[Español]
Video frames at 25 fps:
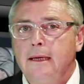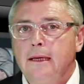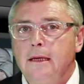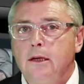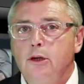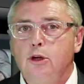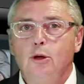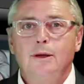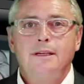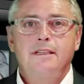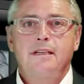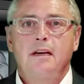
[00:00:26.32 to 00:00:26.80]

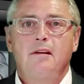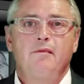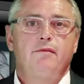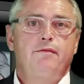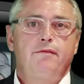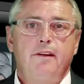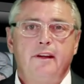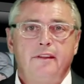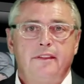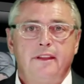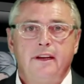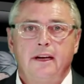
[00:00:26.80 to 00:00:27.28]
no es tan
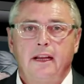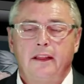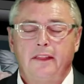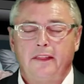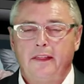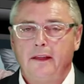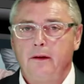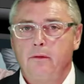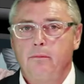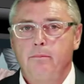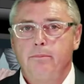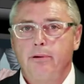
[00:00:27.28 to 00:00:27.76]
fácil
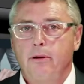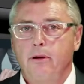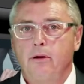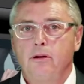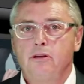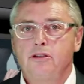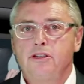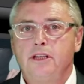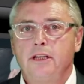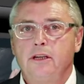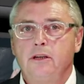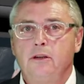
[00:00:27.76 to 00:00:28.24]
hacer un
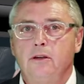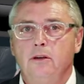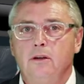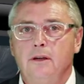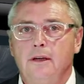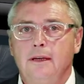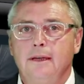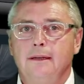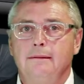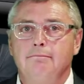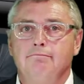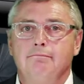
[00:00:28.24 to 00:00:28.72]
pronóstico
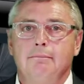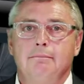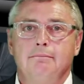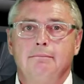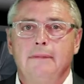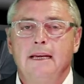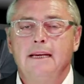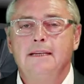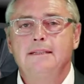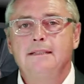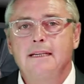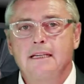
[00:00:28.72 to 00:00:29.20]
en
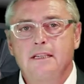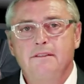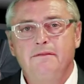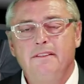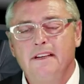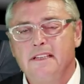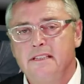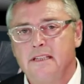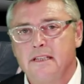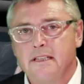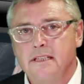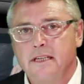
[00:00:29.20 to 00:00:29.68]
estas
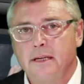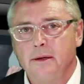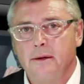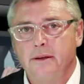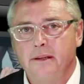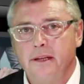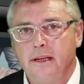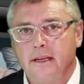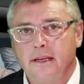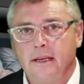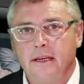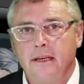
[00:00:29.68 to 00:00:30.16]
fechas, quiero
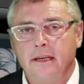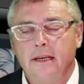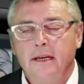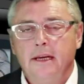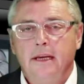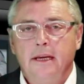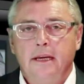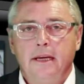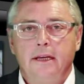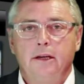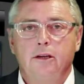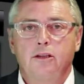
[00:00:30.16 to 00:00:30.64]
decir que
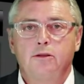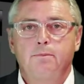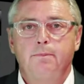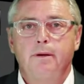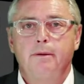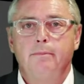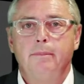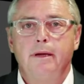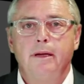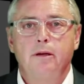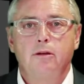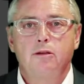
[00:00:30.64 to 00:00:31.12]
en los
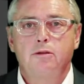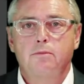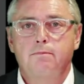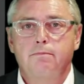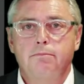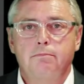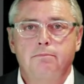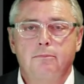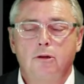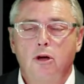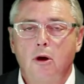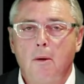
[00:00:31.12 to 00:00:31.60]
primeros
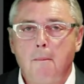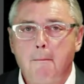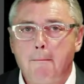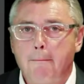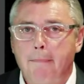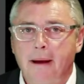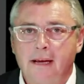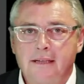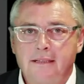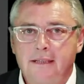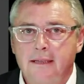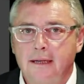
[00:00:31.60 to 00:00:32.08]
mm,
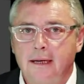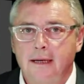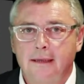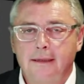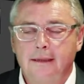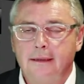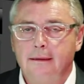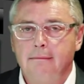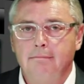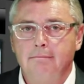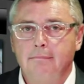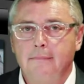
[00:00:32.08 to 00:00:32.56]
compases
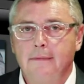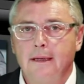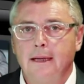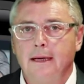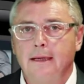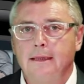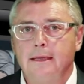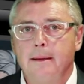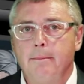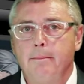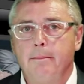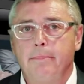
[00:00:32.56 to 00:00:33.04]
de
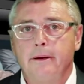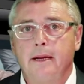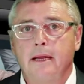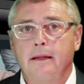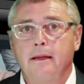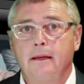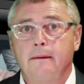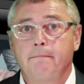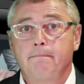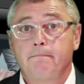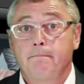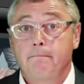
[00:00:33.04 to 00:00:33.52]
la,
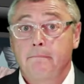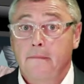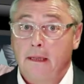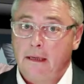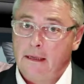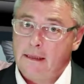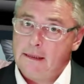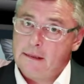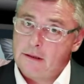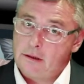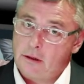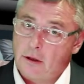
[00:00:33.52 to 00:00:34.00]
temporada,
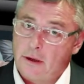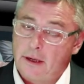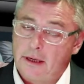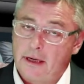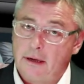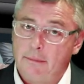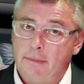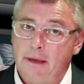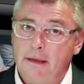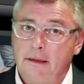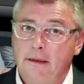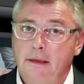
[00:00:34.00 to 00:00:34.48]

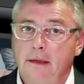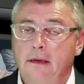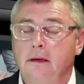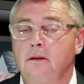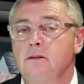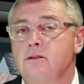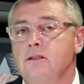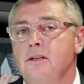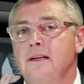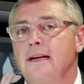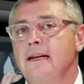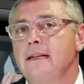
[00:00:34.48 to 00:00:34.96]
históricamente
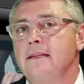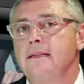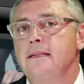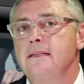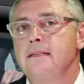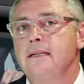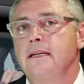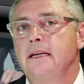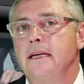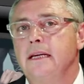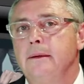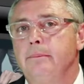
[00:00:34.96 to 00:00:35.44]
los
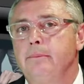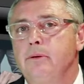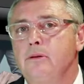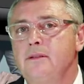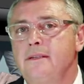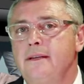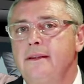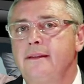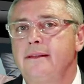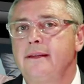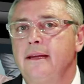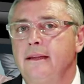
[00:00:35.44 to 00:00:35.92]
grandes
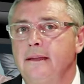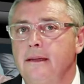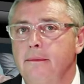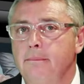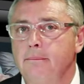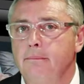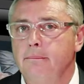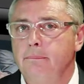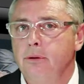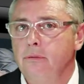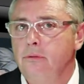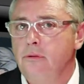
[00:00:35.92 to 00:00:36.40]
equipos
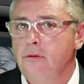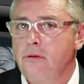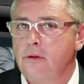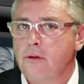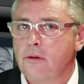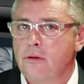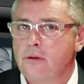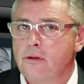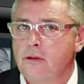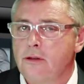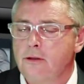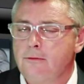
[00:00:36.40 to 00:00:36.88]
ceden
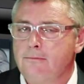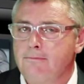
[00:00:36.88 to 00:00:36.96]
puntos,